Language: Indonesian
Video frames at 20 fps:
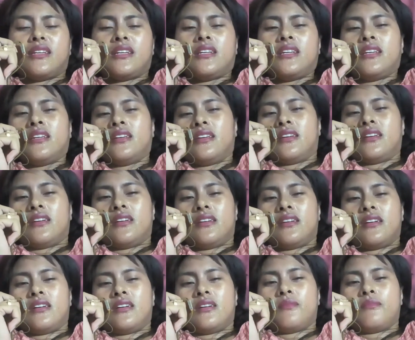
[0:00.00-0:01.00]
Jadi
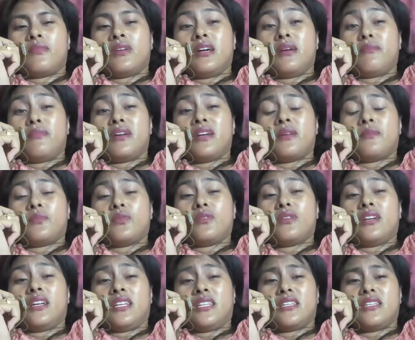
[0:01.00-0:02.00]

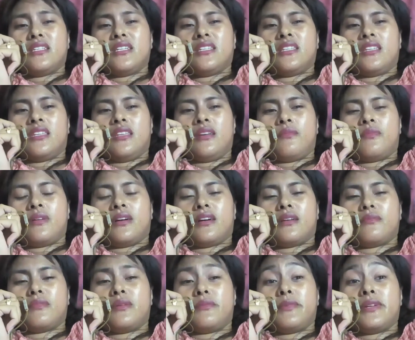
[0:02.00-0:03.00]
bagaimanapun rasanya tetap
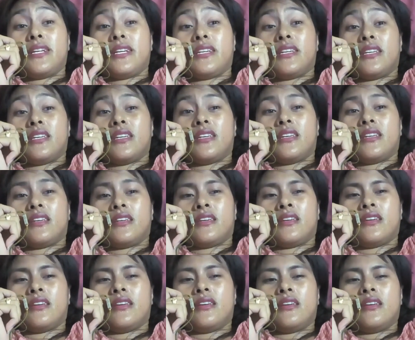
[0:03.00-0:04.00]
akan
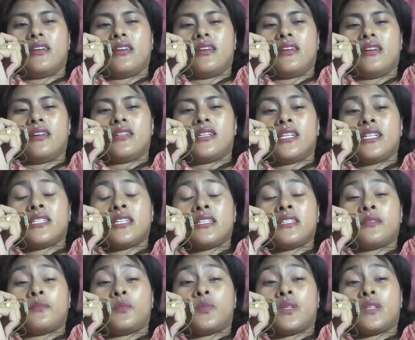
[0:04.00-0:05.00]
memiliki rasa
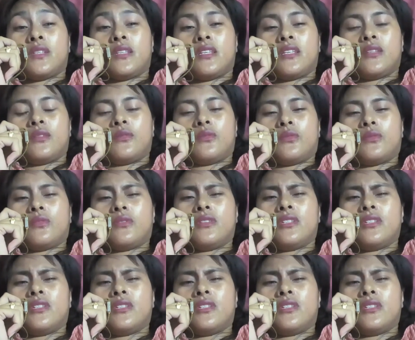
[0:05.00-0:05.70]
seperti itu.